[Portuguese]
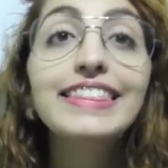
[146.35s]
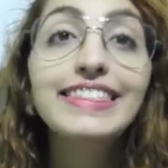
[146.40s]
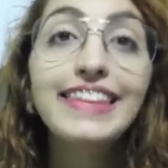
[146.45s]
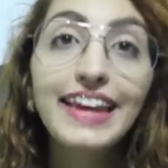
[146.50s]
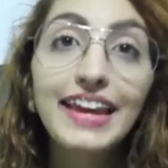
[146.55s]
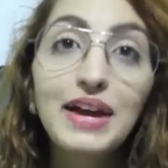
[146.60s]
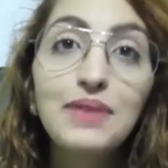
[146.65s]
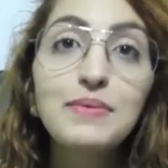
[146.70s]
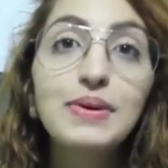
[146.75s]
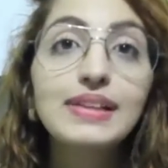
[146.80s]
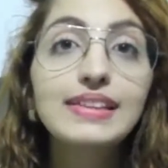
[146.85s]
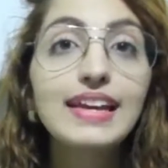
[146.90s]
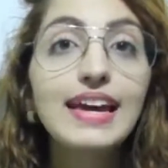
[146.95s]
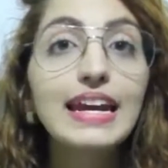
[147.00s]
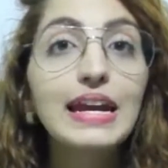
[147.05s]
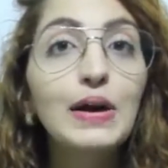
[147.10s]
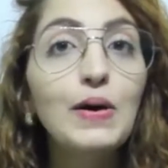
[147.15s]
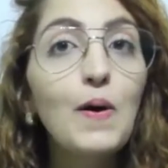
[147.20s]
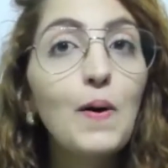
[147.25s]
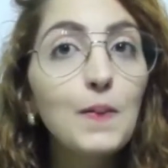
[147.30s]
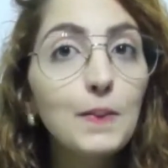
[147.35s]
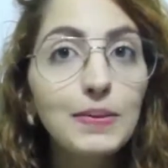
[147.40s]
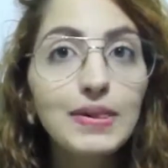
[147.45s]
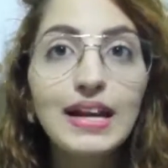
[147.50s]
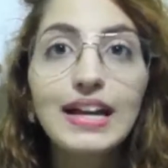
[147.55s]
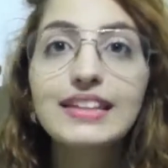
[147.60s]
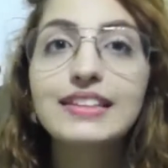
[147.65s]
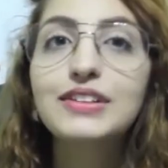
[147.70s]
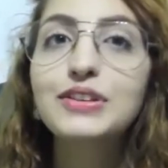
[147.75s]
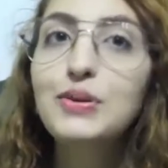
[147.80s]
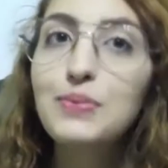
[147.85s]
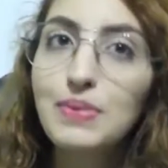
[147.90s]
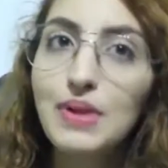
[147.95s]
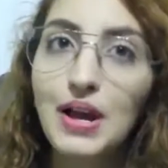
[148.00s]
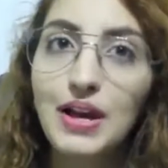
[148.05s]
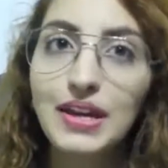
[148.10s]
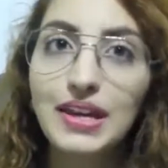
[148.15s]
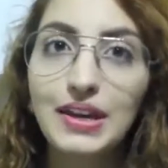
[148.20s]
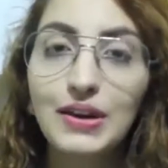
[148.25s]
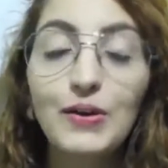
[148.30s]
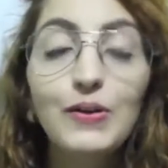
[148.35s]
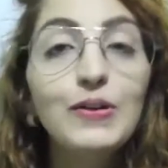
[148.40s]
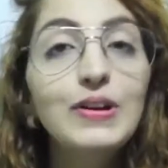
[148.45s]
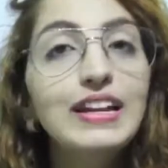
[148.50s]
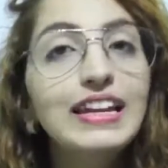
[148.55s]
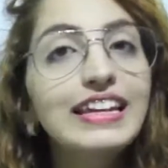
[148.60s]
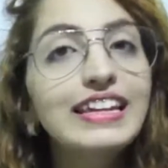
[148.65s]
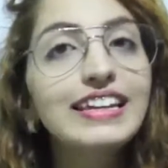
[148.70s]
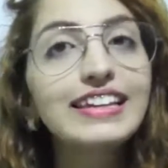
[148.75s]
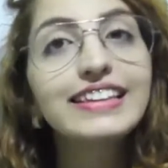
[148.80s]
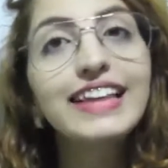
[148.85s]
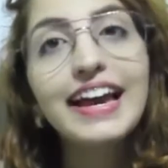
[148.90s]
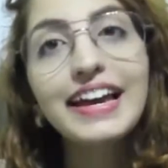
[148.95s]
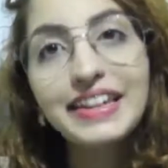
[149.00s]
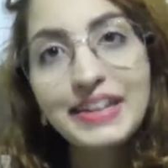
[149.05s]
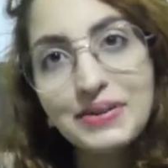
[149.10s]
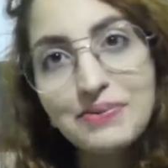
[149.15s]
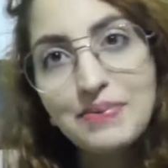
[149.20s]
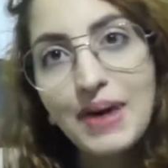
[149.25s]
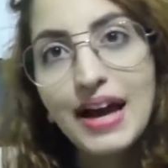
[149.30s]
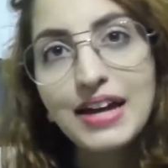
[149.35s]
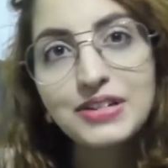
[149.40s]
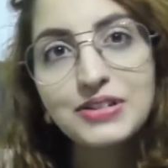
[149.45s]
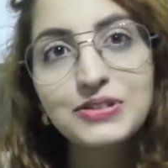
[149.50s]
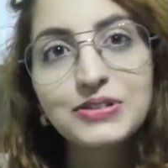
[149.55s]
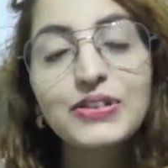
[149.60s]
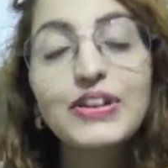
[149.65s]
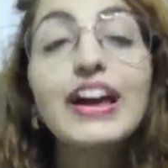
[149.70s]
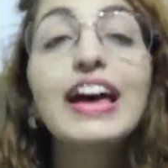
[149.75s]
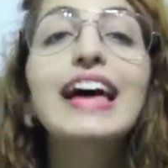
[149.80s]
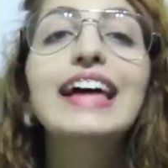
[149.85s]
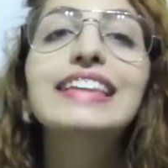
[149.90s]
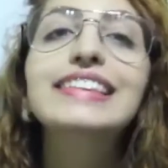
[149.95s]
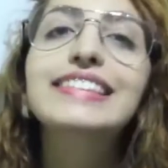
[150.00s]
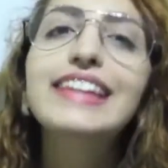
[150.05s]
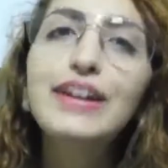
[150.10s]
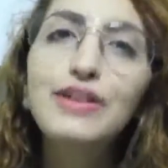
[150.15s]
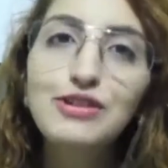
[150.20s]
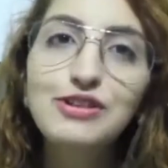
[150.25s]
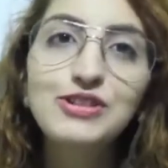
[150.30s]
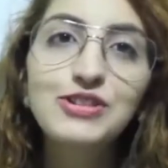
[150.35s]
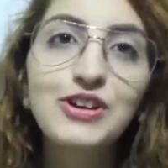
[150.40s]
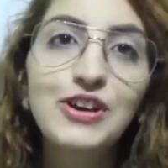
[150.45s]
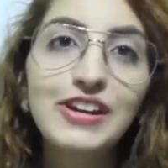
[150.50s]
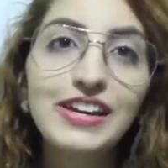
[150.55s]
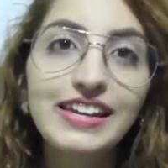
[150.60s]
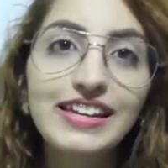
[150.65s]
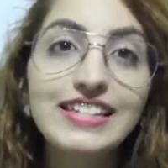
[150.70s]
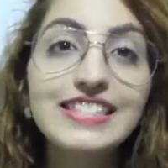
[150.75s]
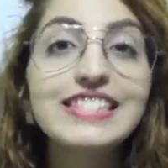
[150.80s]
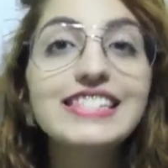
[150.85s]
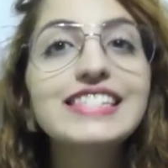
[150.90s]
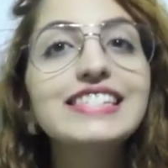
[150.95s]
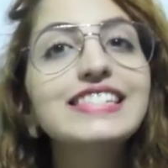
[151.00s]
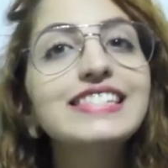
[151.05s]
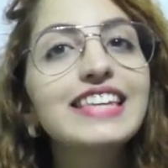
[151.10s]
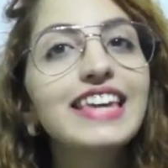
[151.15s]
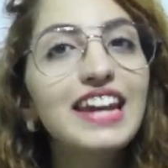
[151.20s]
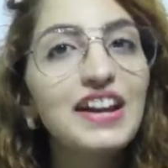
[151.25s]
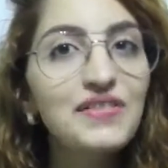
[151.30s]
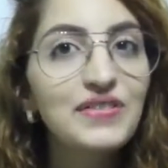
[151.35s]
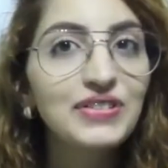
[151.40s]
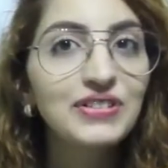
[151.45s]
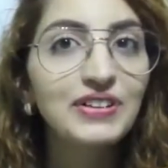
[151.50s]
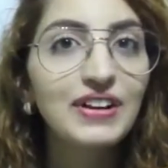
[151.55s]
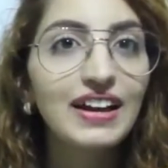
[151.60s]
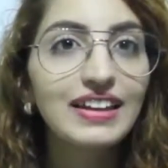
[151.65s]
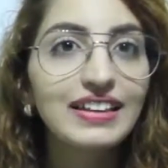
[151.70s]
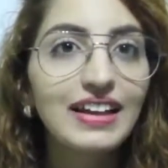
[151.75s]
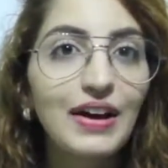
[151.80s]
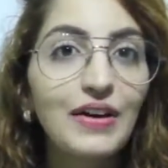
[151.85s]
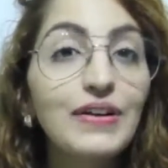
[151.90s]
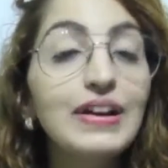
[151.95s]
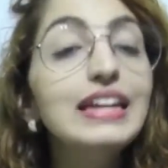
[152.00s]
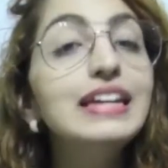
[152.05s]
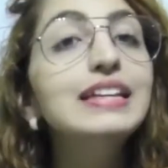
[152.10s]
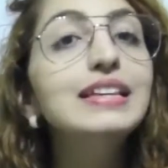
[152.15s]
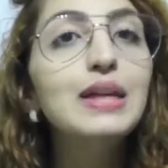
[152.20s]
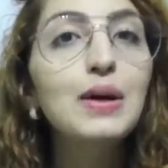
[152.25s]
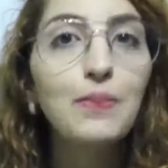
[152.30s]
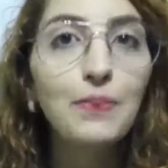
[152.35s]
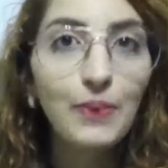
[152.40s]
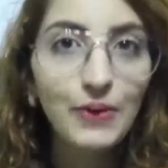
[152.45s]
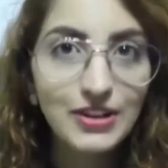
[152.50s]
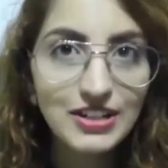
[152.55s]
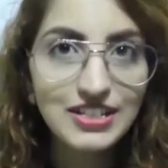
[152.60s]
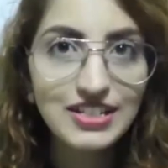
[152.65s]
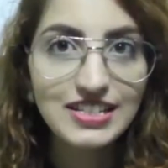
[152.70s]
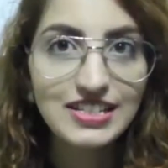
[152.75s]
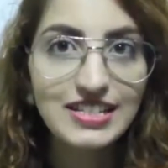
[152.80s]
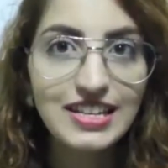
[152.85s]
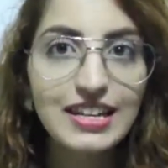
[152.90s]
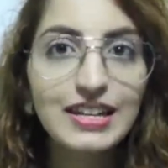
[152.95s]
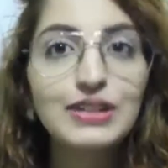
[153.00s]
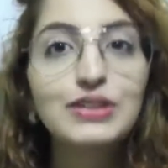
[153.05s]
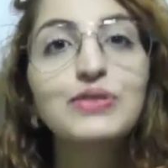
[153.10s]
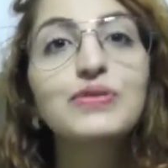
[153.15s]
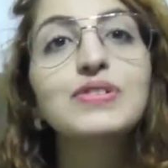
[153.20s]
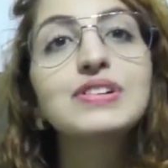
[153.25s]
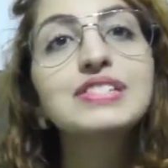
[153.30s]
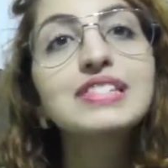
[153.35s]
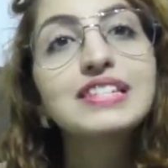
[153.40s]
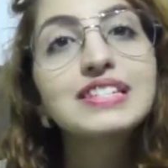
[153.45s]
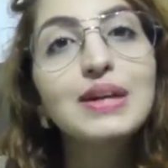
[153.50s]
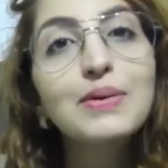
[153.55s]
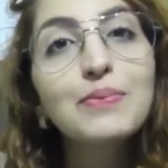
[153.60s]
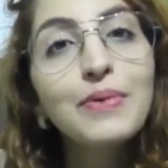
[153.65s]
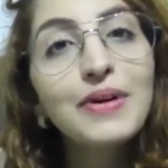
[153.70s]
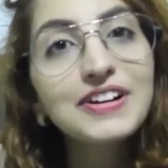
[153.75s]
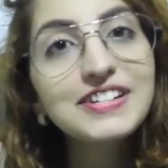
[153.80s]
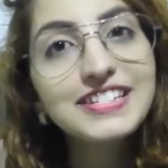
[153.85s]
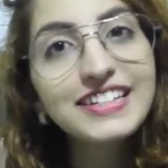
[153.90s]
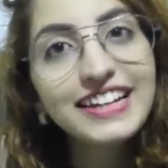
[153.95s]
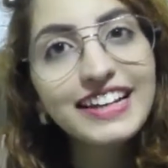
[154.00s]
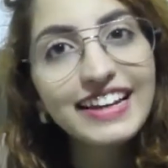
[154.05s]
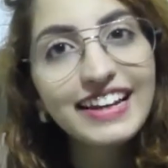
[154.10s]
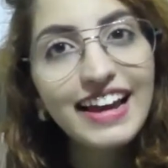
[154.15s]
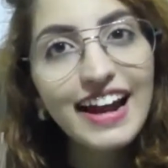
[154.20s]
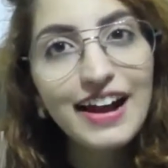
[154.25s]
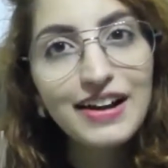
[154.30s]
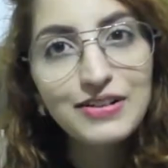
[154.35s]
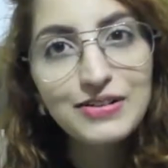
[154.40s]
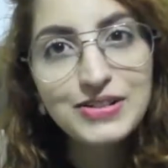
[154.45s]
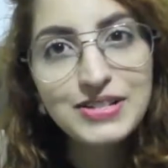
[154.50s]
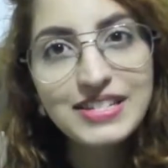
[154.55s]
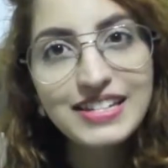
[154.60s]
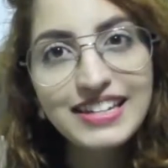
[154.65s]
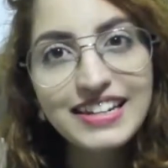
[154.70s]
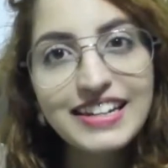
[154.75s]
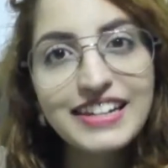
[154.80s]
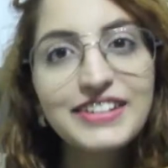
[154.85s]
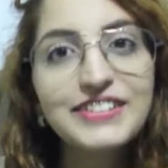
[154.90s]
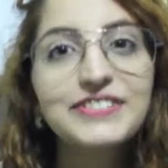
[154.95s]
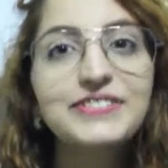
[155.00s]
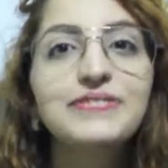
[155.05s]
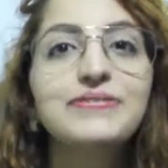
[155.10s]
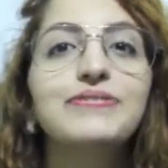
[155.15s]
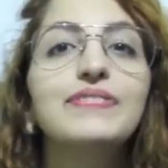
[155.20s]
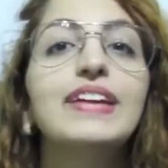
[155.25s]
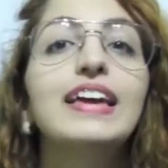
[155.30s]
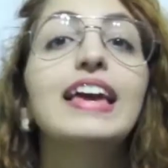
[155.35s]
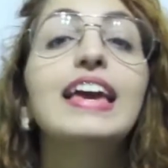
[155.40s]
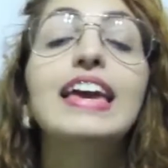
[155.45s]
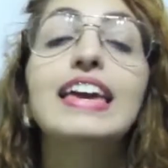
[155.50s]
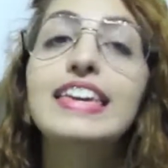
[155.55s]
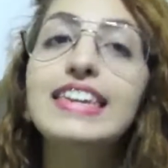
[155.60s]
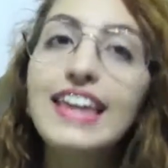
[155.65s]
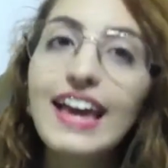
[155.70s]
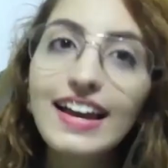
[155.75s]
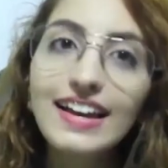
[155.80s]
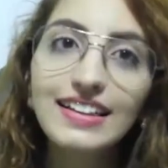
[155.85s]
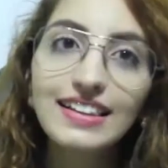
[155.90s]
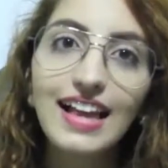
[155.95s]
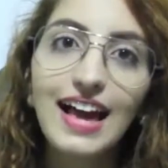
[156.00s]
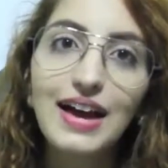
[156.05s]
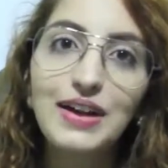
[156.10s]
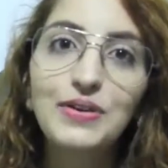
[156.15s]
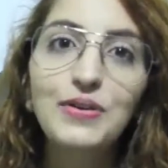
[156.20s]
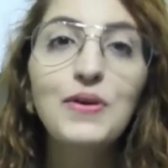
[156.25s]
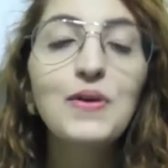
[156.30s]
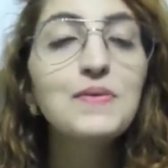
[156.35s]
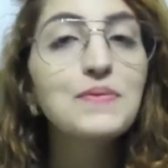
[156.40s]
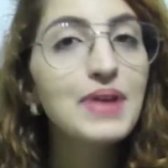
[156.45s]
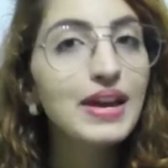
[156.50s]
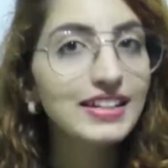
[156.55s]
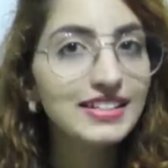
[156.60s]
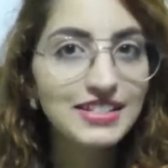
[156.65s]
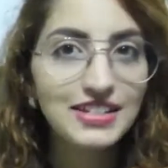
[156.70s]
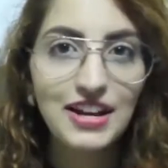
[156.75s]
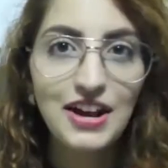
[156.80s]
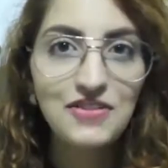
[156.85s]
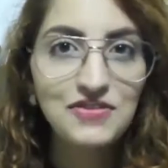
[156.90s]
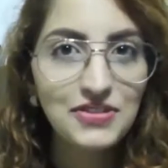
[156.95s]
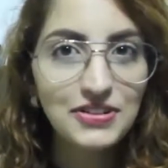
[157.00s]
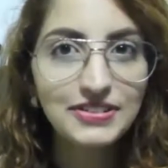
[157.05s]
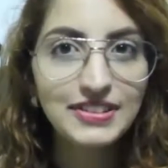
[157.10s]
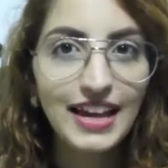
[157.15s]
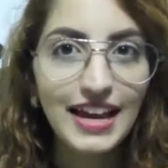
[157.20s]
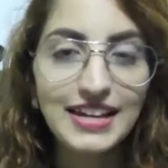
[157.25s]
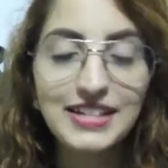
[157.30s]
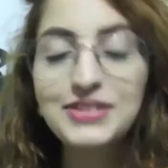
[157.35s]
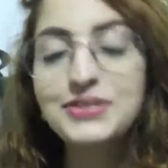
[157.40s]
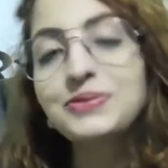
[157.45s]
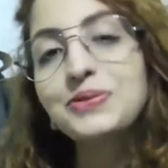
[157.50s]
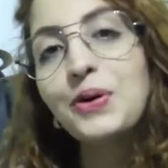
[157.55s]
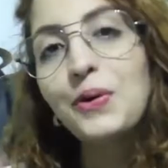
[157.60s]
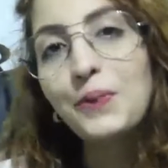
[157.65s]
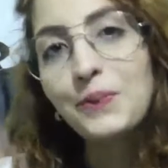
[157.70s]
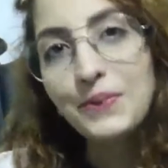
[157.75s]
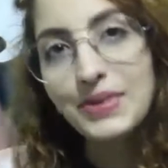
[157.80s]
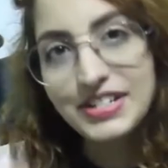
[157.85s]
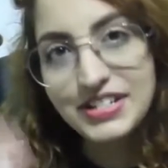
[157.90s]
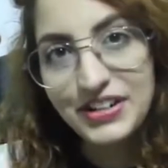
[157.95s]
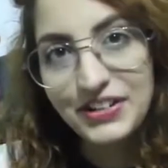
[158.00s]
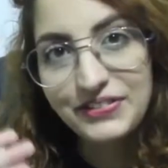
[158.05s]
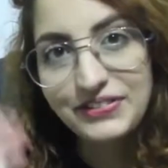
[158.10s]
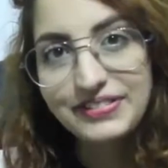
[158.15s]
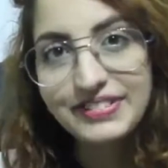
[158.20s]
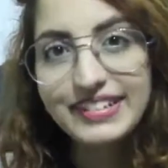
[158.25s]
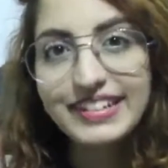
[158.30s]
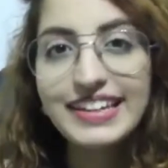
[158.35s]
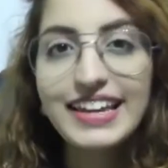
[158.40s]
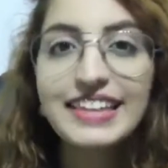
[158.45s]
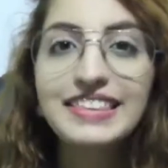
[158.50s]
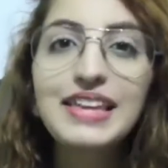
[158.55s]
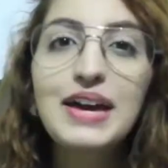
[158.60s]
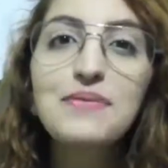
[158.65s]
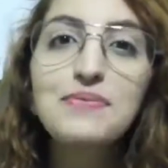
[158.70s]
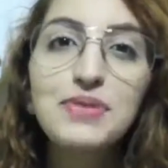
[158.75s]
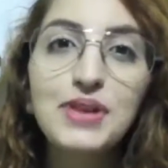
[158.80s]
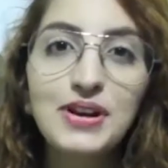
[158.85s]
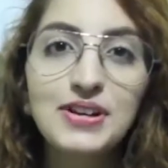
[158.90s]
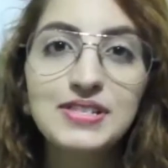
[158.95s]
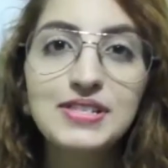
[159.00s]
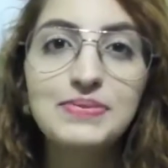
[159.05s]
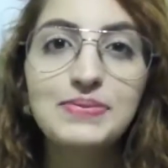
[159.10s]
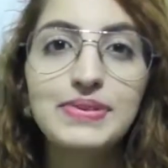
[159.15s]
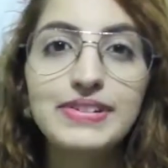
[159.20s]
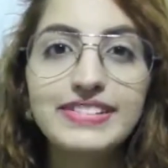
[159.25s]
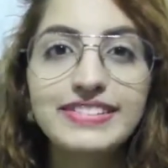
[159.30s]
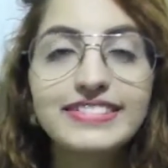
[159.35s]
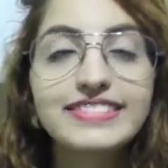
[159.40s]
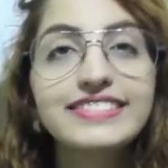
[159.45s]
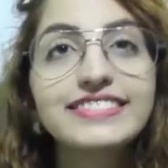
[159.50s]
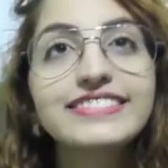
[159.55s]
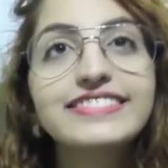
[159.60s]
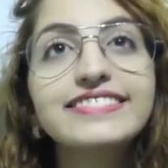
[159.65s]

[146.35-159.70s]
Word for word: Tem a matéria completa no blog. O link está aqui embaixo. Dê um joinha, se inscreva no canal e depois de inscrito você já pode clicar no sininho. E é claro, comente à vontade. Um beijão e até a próxima!